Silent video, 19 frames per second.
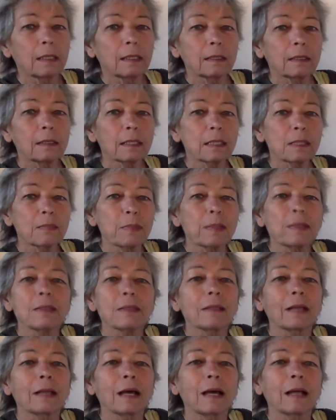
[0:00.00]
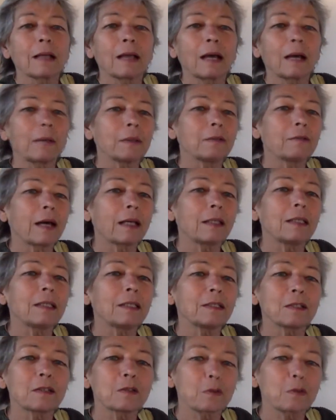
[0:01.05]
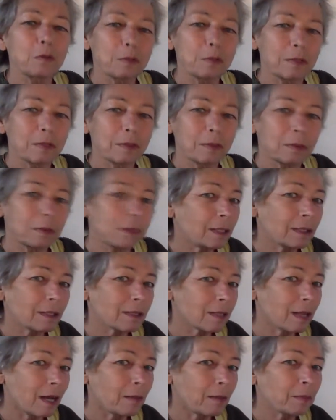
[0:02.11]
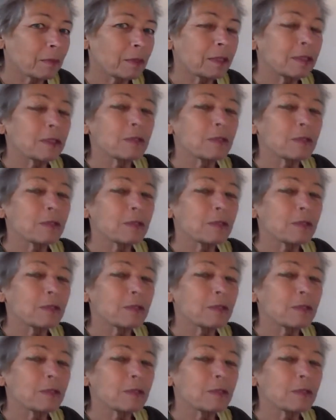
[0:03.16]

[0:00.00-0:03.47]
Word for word: Das Beste daran aber war nicht das Küssen und nicht das abendliche